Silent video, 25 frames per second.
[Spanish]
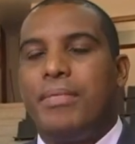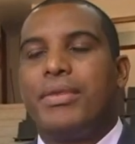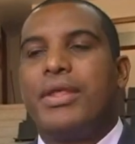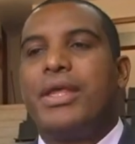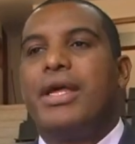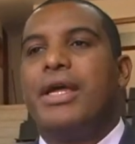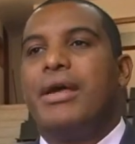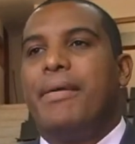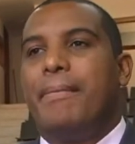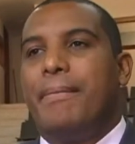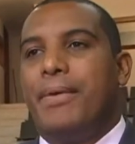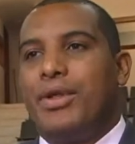
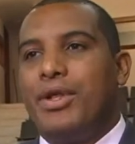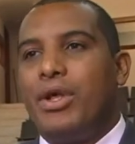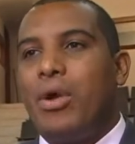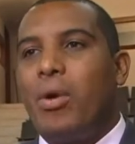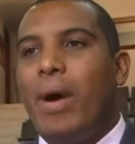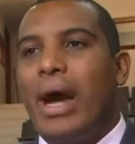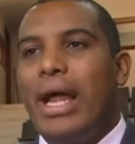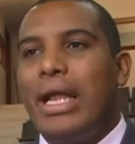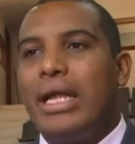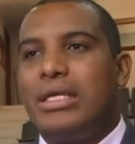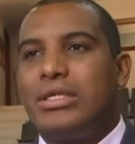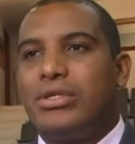ordenanza que
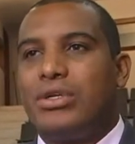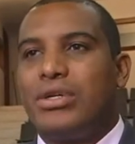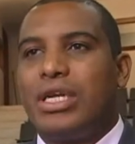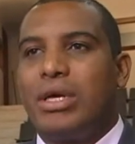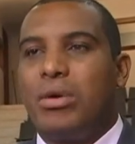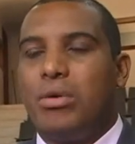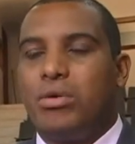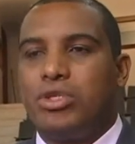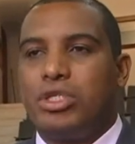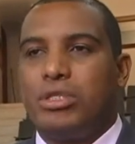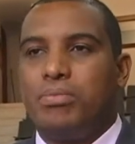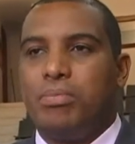se hizo del
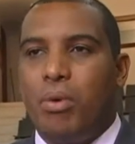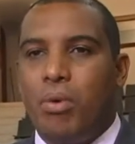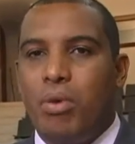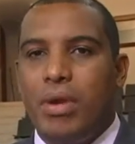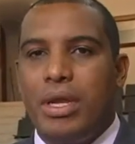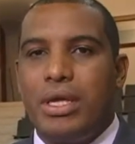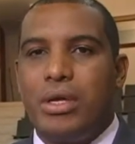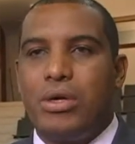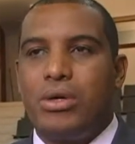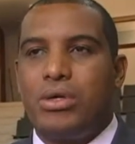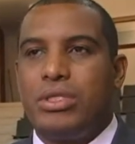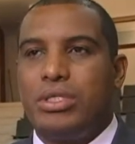deporte y
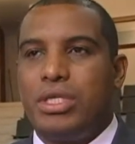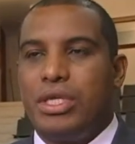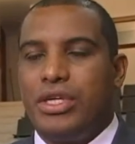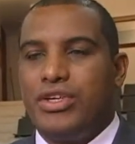quedó